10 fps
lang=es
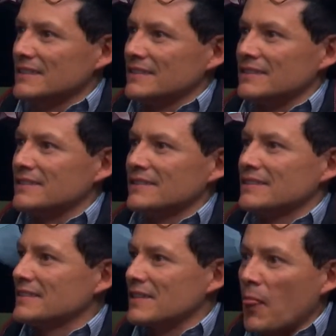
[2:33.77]
Eh, algún
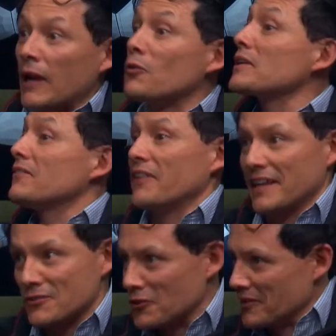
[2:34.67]
refresco. De, algún
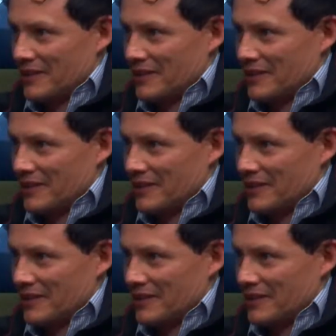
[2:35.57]
refresco